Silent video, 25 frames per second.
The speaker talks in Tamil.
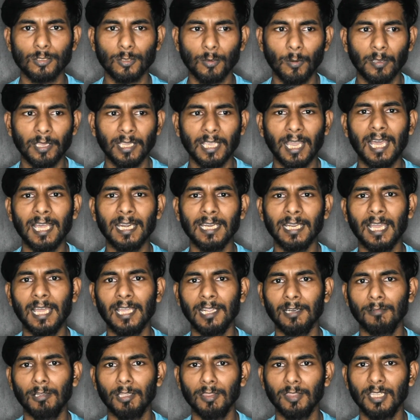ஸோ யார்
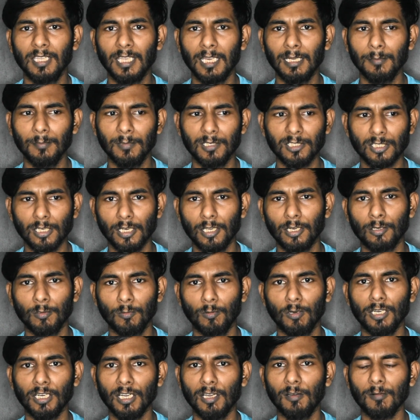யார் வந்து எலிமினேஷனில்
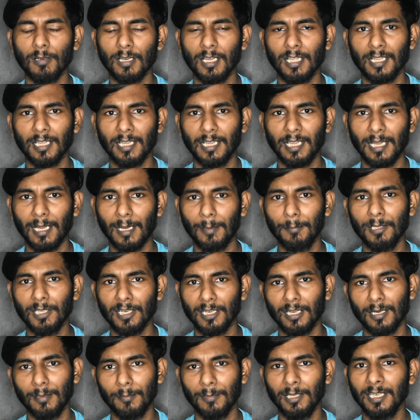இருக்கும் ஒன்றா உட்காருங்க
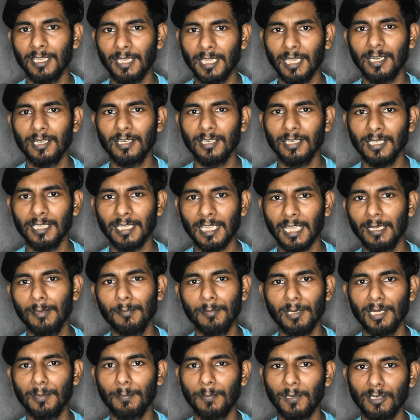அப்படின்ற மாதிரி கேட்டுட்டு
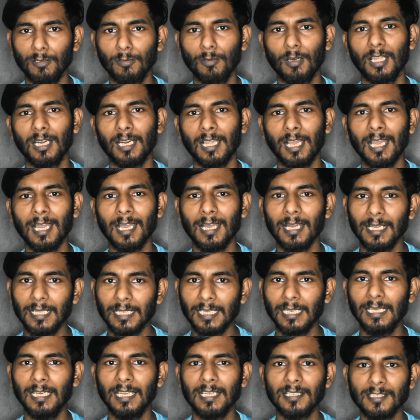எலிமினேட் பண்ணுவாரா
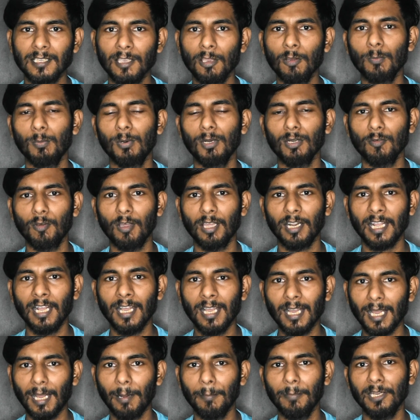இல்லை சேவ்
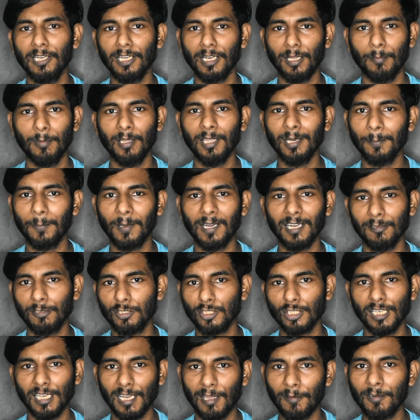பண்ணுவாரா அப்படின்ற மாதிரி பல
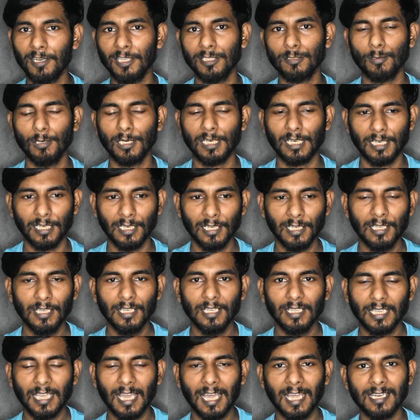விஷயங்கள் அவரே சொல்கிறார்
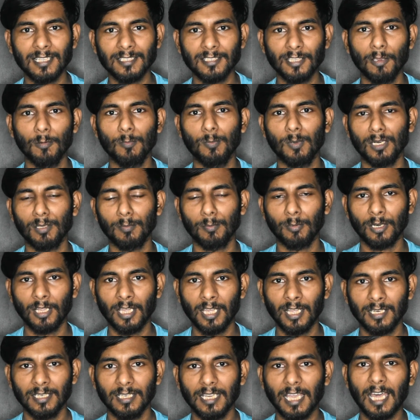யாரை சேவ் பண்ண
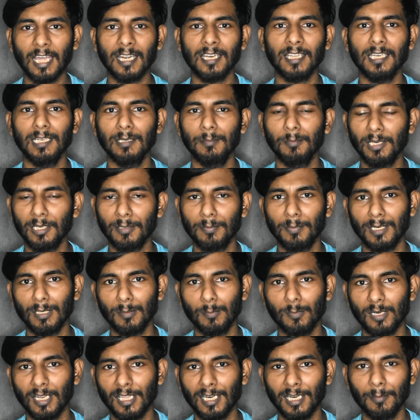போகிறார் யாரை எலிமினேட்
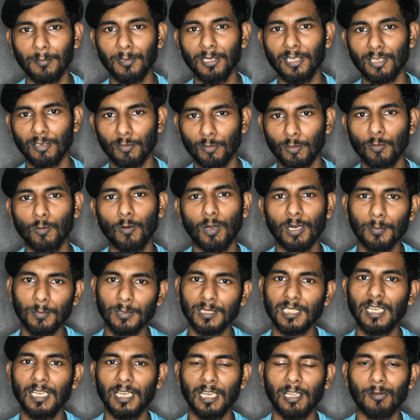பண்ண போகிறார் அப்படின்ற ஒரு
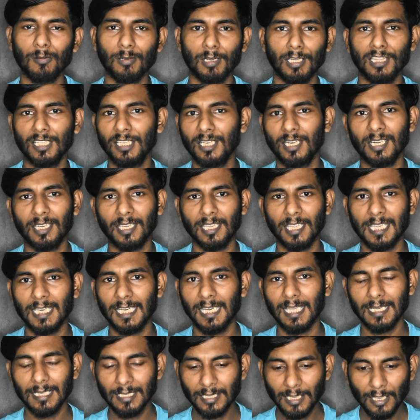குழப்பத்தில் எல்லாம்
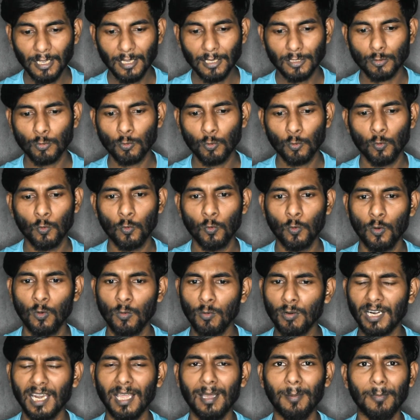இருக்கீங்களே ஸோ
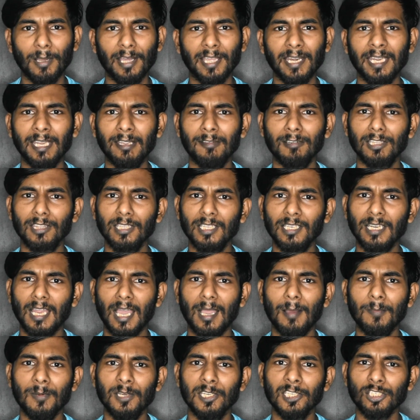உங்களா மாதிரி வந்து
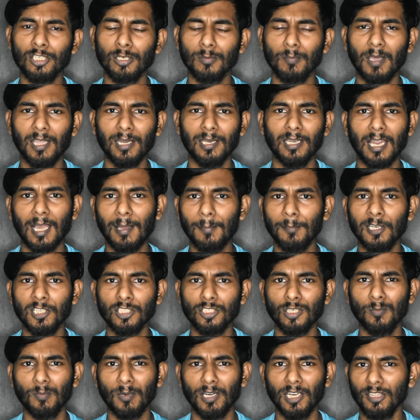நாமினேஷன் மாதிரி
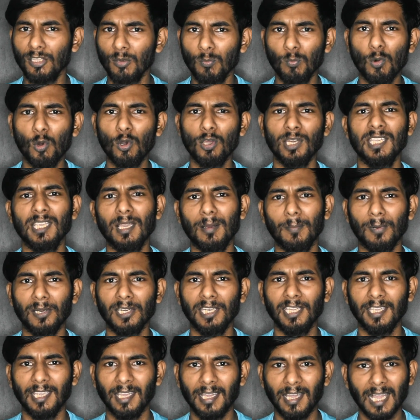நாமினேஷன் பண்ணதே போரிங்காக
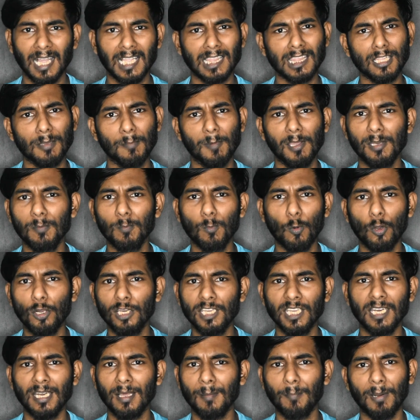பண்ணிங்க அந்த மாதிரி
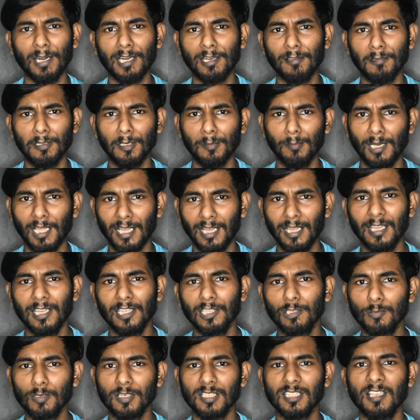போரிங்காக நான் பண்ண விரும்பல
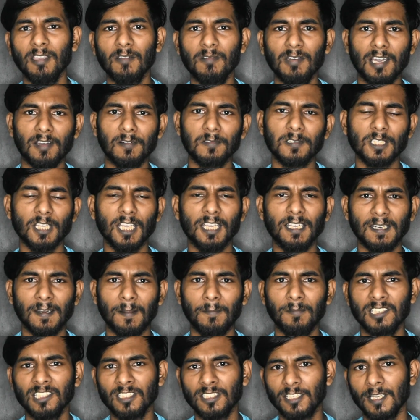இவங்க சேவிட அவங்க
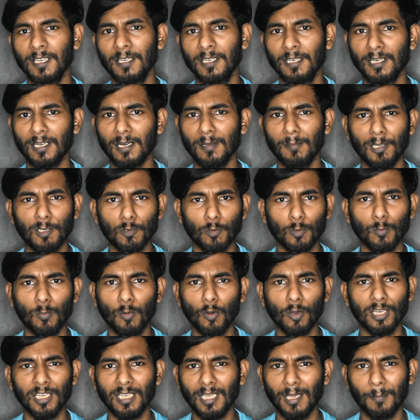சேங்குற அப்படின்னு சேடுன்ற மாதிரி ஒரு
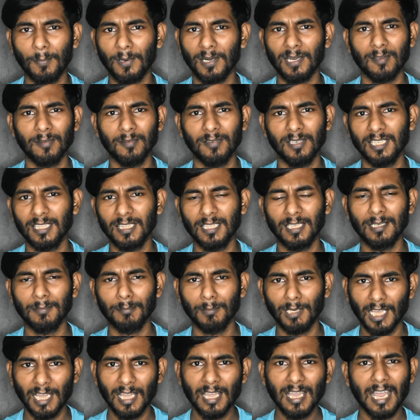போரிங்காக பண்ண வேண்டியது
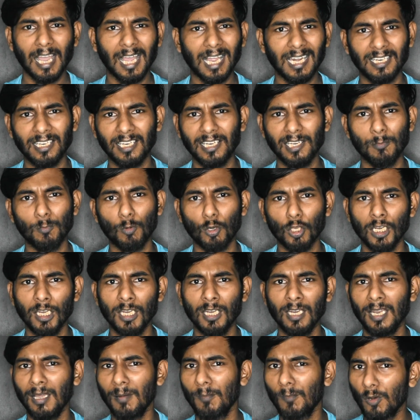இல்லை ஆல்ரெடி
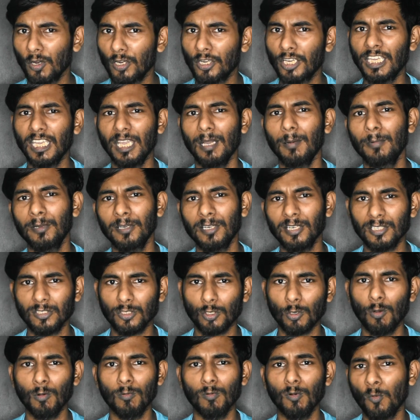மொல்லாம் மொக்கையாக
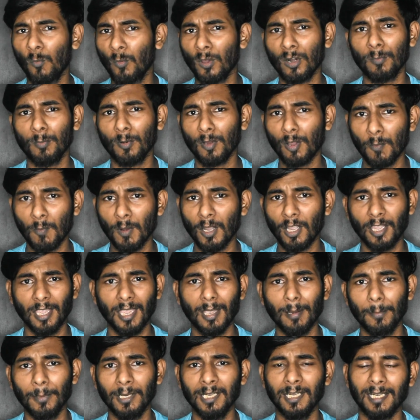போயிட்டுருக்கு ஷோவும் ஒரு பக்கம்
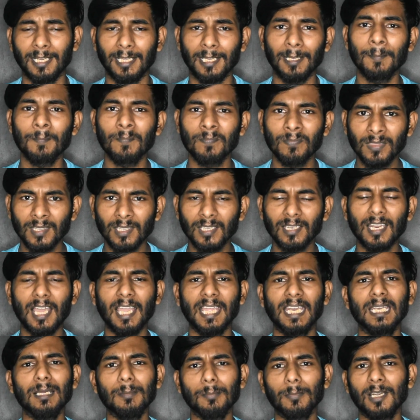மொக்கையாக போயிட்டுருக்கு
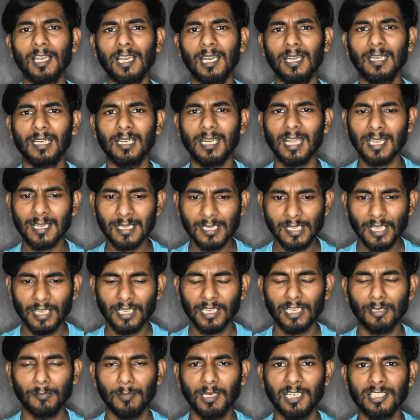நான் என்ன பண்ணலான்னா
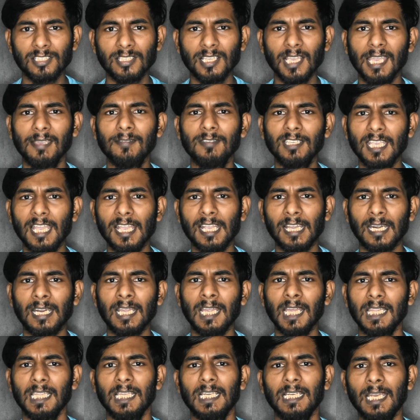இனிமேட்டு சேவிங்கே
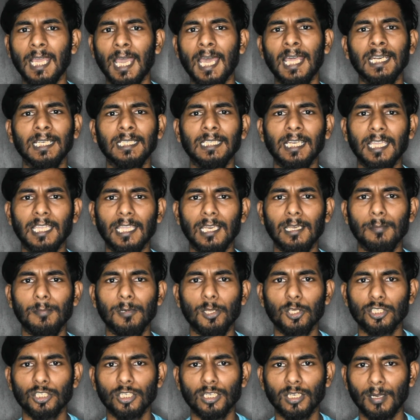கிடையாது டேரெக்டாக
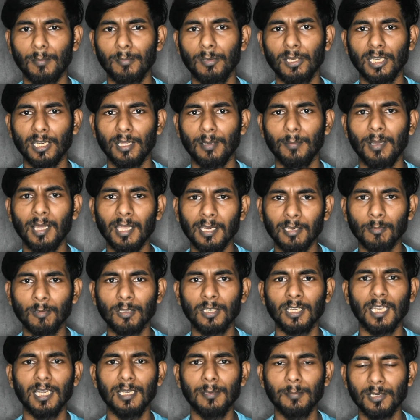எலிமினேஷன் அப்படின்ற மாதிரி
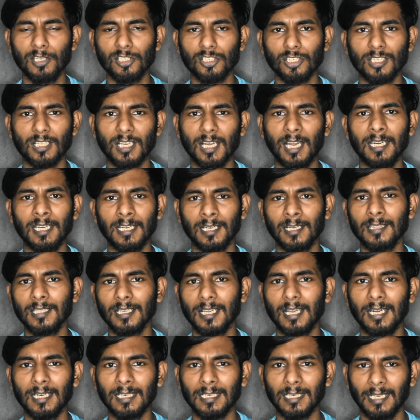ஒரு எலிமினேஷன் கார்டு
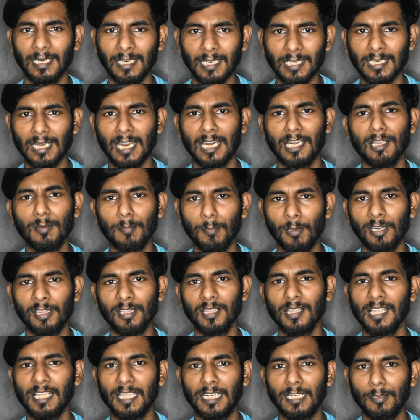எடுத்து காட்டுறாரு அதில்
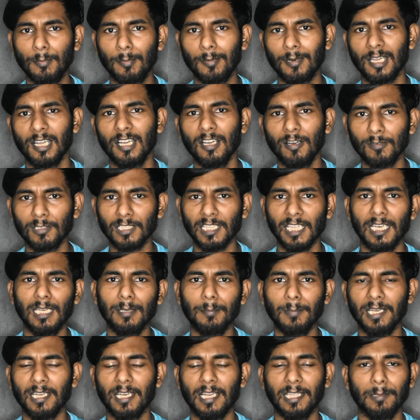அன்னபர்த்தி தான் இருக்க போகிறாங்க அவங்க தான்
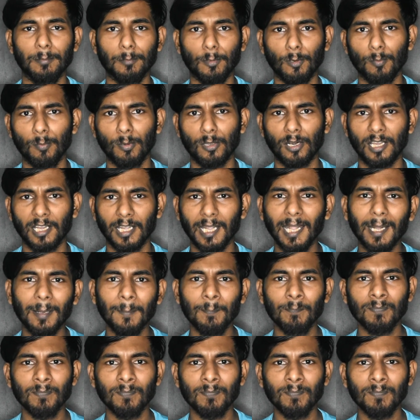எலிமினேட் ஆகி போக போகிறாங்க